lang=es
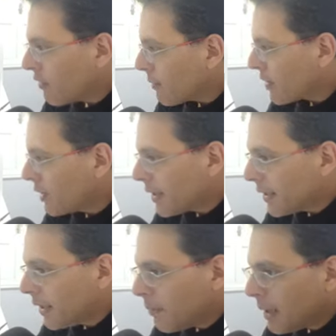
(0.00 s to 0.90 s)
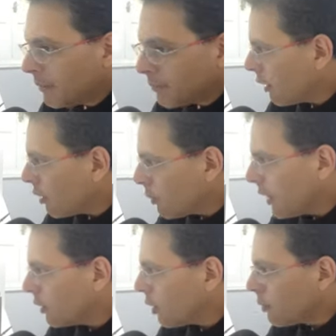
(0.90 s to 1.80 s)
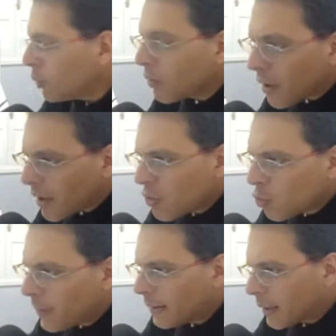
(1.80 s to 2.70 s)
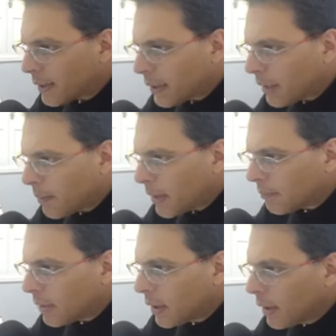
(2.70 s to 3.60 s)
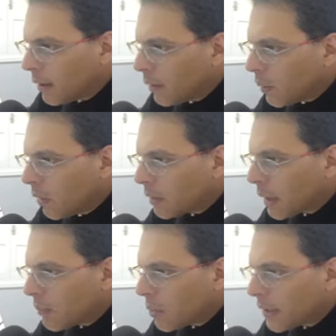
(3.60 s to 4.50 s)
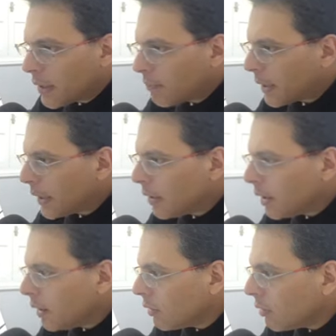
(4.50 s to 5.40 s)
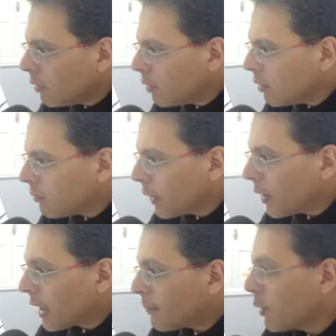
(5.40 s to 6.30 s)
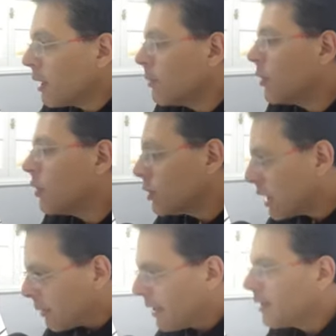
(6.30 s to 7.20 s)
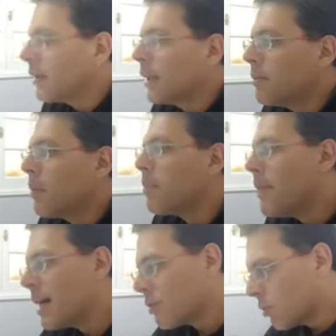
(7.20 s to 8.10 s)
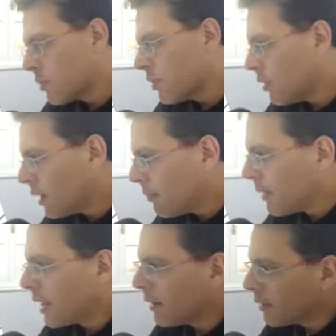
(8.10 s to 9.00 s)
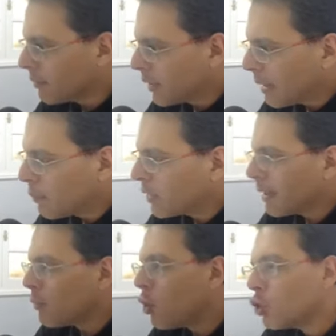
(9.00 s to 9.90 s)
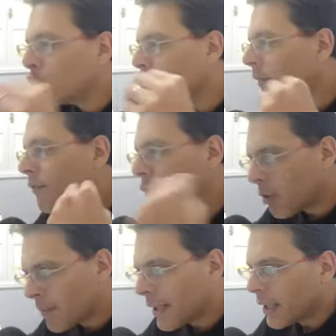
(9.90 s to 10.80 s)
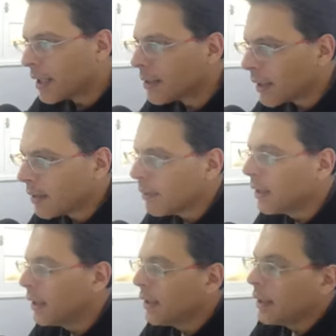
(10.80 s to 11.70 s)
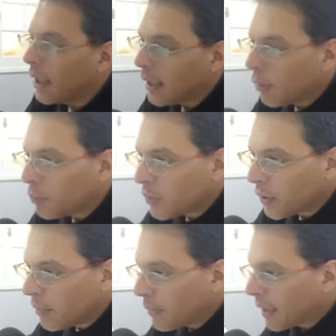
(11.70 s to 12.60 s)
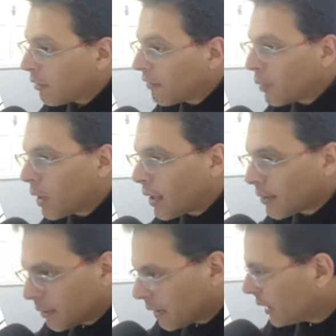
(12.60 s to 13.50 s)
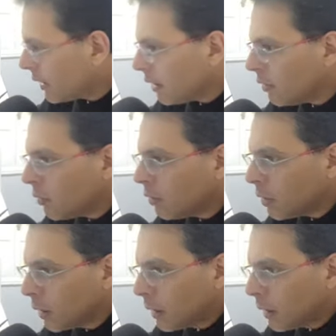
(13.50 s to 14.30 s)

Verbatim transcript: información del sistema. Como, esto es como un resumen del sistema. Luego tenemos, dice panel Tintu. Bueno, acá podemos otra vez, tenemos más opciones para, digamos, tenemos otra forma de ingresar a las opciones para configurar eh, Tintu.